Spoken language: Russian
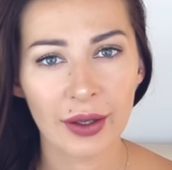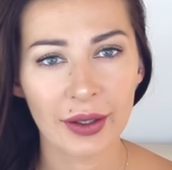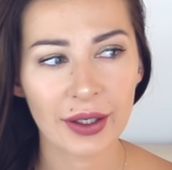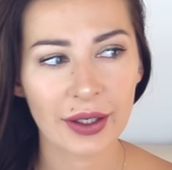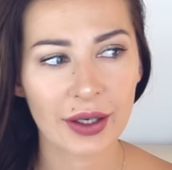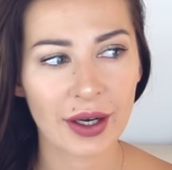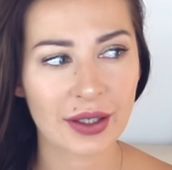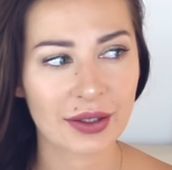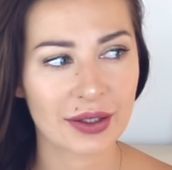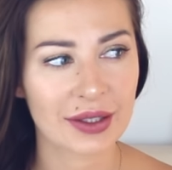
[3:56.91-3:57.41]
и
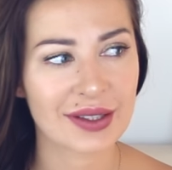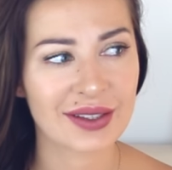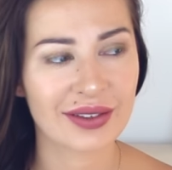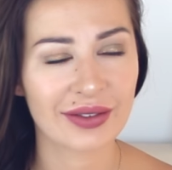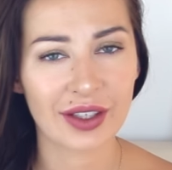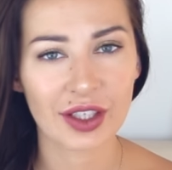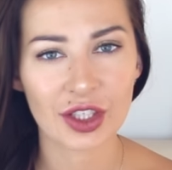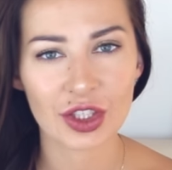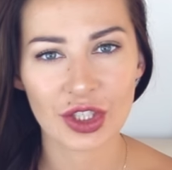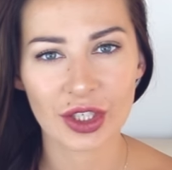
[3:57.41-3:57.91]
как-то
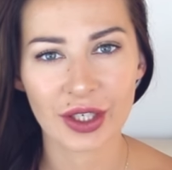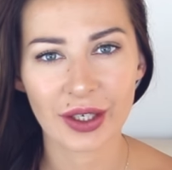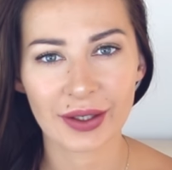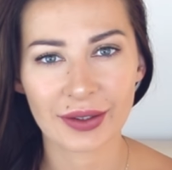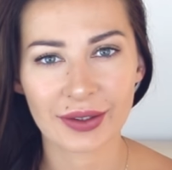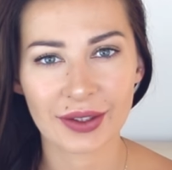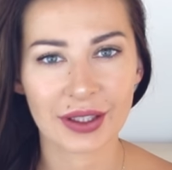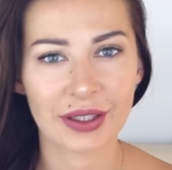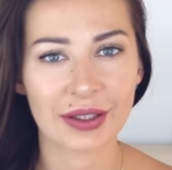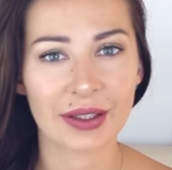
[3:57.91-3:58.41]
свеженько,
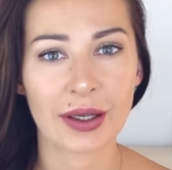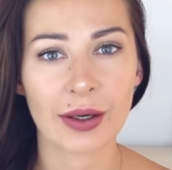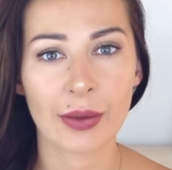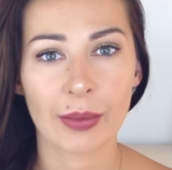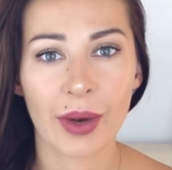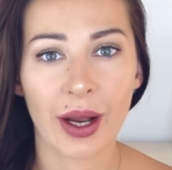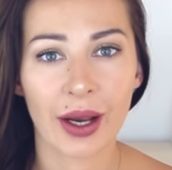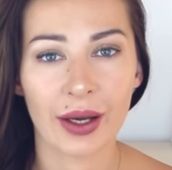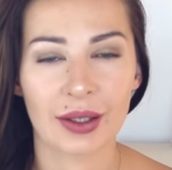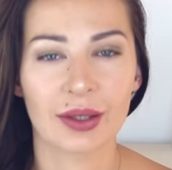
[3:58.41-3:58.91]
так
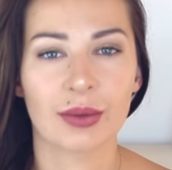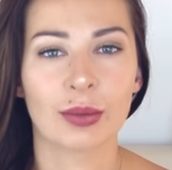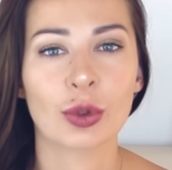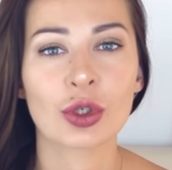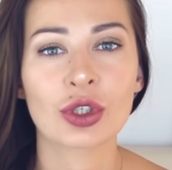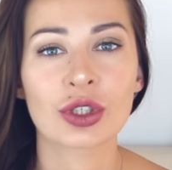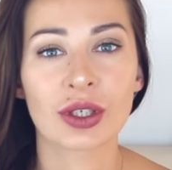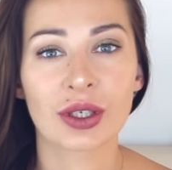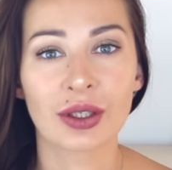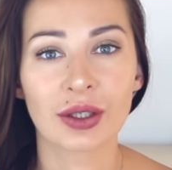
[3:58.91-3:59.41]
нормально,
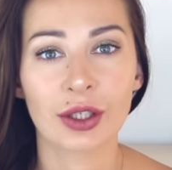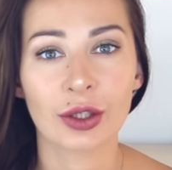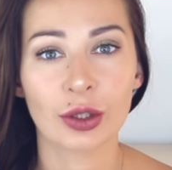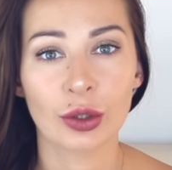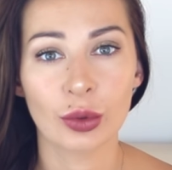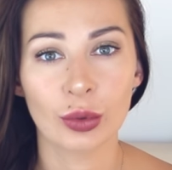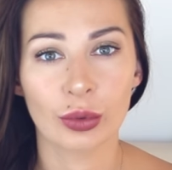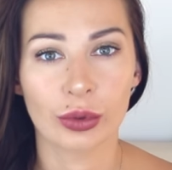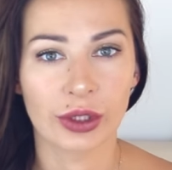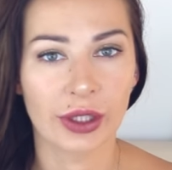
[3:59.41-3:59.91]
можно
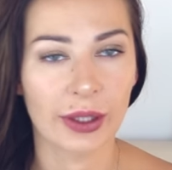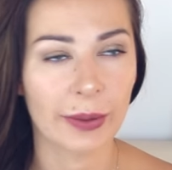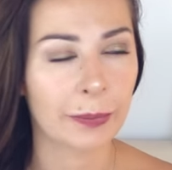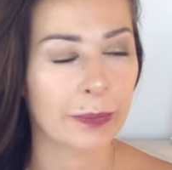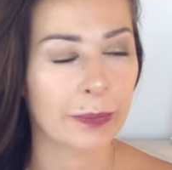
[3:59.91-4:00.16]
глотнуть, да.